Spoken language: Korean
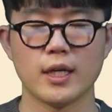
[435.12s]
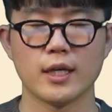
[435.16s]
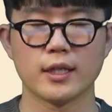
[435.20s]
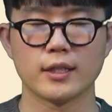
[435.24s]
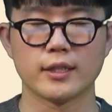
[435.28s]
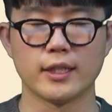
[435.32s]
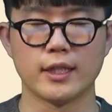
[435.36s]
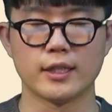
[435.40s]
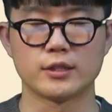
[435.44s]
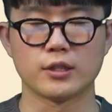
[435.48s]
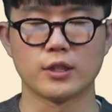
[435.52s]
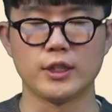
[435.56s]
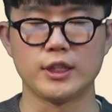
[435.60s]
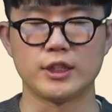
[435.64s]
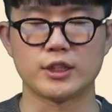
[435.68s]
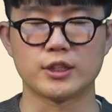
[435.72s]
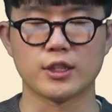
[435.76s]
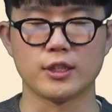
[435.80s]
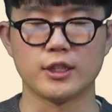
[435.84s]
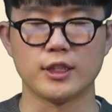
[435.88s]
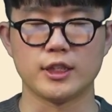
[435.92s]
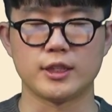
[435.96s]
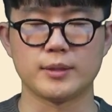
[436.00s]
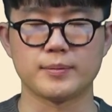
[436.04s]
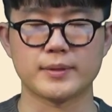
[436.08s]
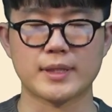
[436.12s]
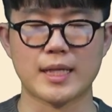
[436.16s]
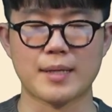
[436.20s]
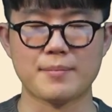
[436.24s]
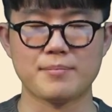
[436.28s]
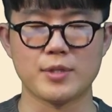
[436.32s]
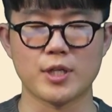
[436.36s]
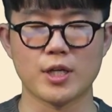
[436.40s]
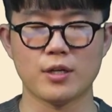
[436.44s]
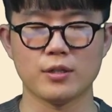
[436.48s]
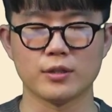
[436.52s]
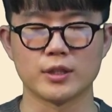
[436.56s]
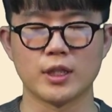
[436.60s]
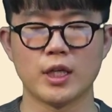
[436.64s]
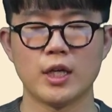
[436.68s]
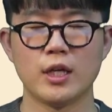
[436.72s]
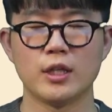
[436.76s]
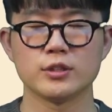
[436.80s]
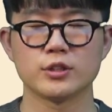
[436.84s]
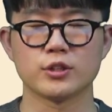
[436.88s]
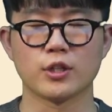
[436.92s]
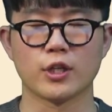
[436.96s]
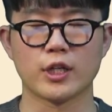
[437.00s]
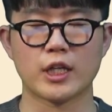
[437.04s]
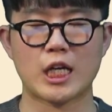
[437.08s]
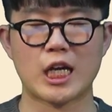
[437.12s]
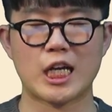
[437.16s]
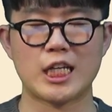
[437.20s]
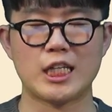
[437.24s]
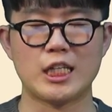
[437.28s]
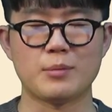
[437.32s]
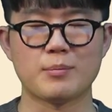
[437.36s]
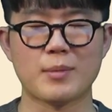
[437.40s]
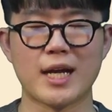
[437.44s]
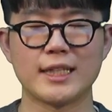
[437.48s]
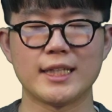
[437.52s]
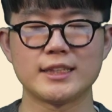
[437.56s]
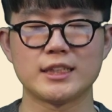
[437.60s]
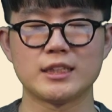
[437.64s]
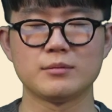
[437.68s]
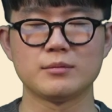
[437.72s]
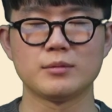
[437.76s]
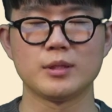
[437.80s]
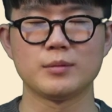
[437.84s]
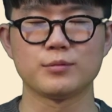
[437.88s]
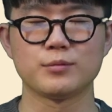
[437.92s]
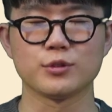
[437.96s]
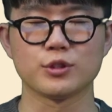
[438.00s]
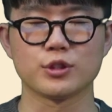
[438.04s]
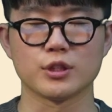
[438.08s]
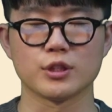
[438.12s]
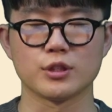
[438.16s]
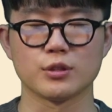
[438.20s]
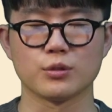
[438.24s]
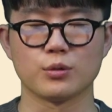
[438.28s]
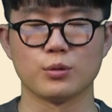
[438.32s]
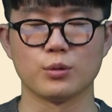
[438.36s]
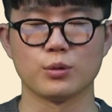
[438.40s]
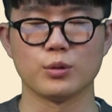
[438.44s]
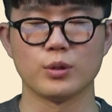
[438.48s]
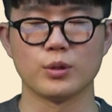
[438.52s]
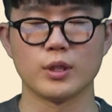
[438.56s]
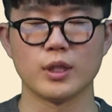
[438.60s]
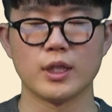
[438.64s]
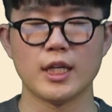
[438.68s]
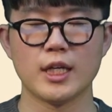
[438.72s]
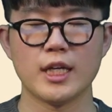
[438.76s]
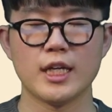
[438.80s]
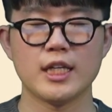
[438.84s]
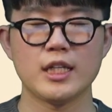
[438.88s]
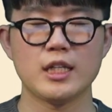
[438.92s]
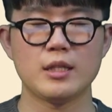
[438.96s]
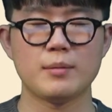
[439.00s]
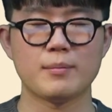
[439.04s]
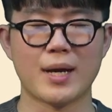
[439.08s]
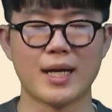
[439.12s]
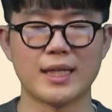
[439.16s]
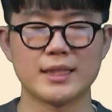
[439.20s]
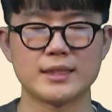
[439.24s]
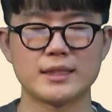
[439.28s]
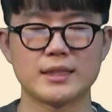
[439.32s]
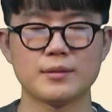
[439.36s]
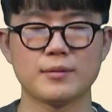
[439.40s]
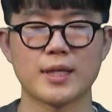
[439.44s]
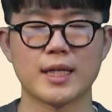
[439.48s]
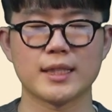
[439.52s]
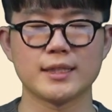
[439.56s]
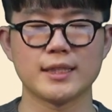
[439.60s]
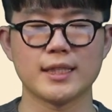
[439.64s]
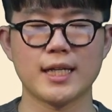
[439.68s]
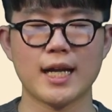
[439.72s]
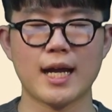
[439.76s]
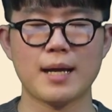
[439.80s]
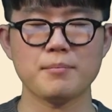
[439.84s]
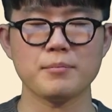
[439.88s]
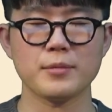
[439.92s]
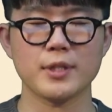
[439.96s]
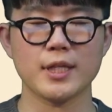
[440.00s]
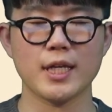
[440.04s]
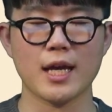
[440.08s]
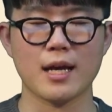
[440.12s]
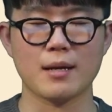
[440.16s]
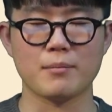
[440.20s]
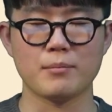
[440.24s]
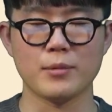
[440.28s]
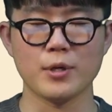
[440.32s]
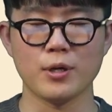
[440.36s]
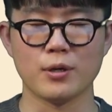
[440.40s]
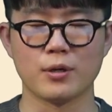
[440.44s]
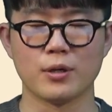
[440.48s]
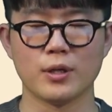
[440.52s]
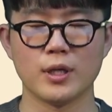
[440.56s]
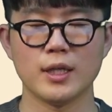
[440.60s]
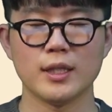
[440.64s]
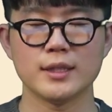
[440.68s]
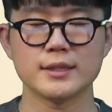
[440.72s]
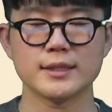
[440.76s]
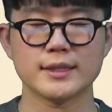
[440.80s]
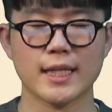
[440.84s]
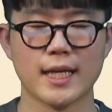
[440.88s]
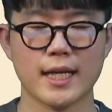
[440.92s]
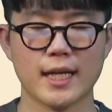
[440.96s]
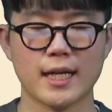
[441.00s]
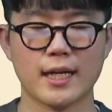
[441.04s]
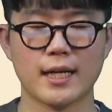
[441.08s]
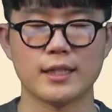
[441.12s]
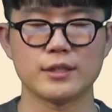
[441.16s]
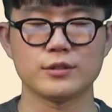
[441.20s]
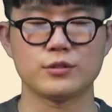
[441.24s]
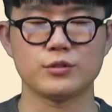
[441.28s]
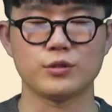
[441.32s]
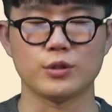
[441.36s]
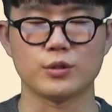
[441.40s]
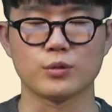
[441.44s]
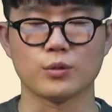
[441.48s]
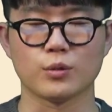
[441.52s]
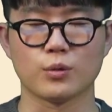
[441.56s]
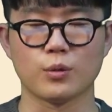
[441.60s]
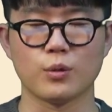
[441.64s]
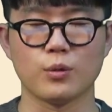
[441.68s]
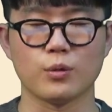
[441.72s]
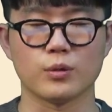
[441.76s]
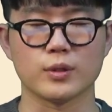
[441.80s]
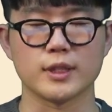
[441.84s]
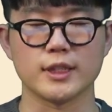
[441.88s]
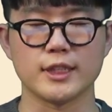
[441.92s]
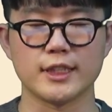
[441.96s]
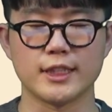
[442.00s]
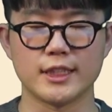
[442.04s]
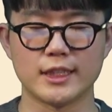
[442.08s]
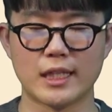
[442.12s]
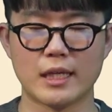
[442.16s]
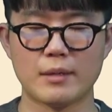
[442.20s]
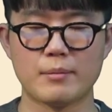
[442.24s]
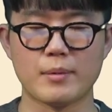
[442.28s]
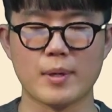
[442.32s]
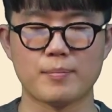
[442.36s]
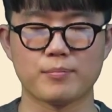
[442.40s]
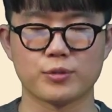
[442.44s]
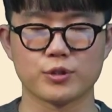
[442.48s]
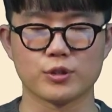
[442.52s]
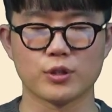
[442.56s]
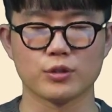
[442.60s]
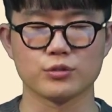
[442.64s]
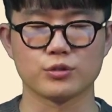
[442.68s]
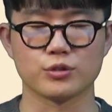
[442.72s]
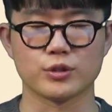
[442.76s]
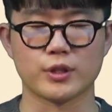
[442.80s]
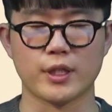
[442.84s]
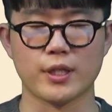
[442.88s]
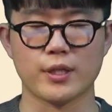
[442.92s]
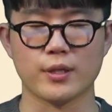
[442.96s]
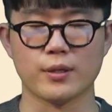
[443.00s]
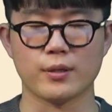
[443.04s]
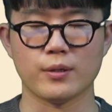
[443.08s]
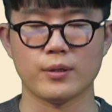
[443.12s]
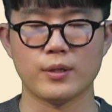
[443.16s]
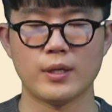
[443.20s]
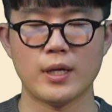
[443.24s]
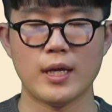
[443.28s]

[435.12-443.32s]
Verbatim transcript: 그래서 2023년 저희가 이 말씀을 붙들고 이 말씀관을 함께하며 살아갈 수 있도록 은혜 베풀어 주세요.